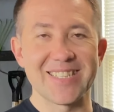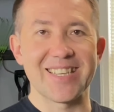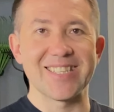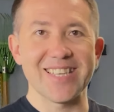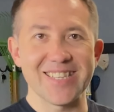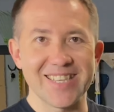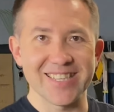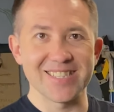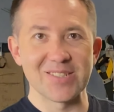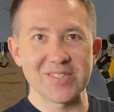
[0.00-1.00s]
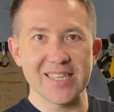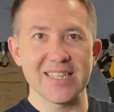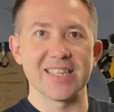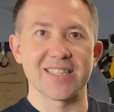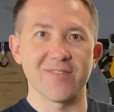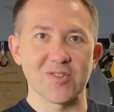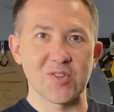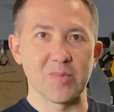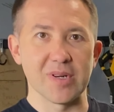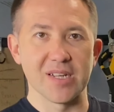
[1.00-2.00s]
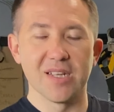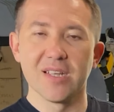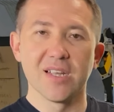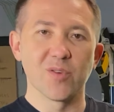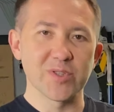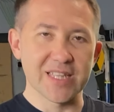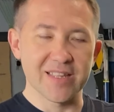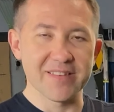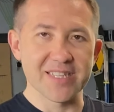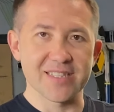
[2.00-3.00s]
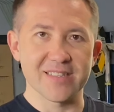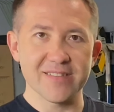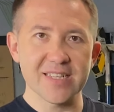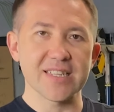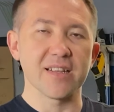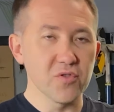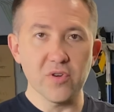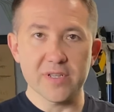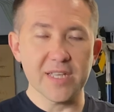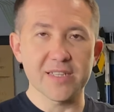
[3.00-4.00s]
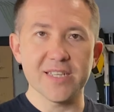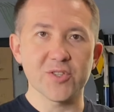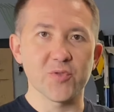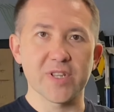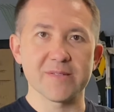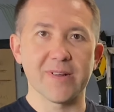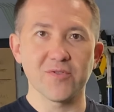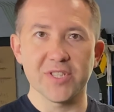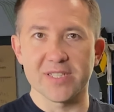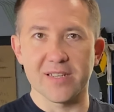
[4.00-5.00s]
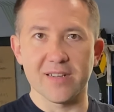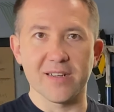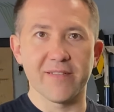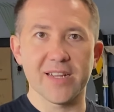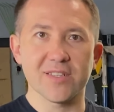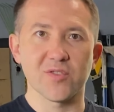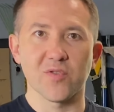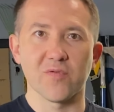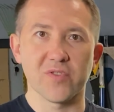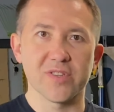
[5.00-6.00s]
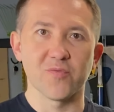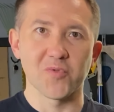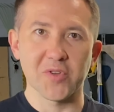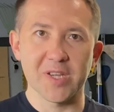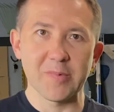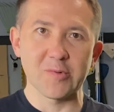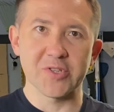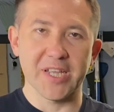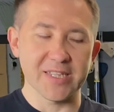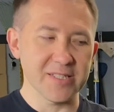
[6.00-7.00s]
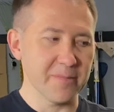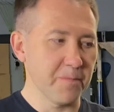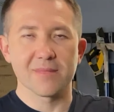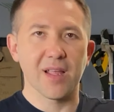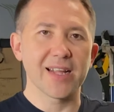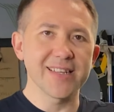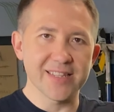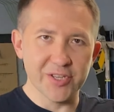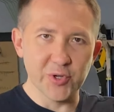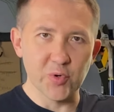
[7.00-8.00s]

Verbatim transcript: соседей и друзей для того, чтобы установить этот двигатель. Но я надеюсь, что у нас получится. Говорят, что вроде у многих получается. Отдельно еще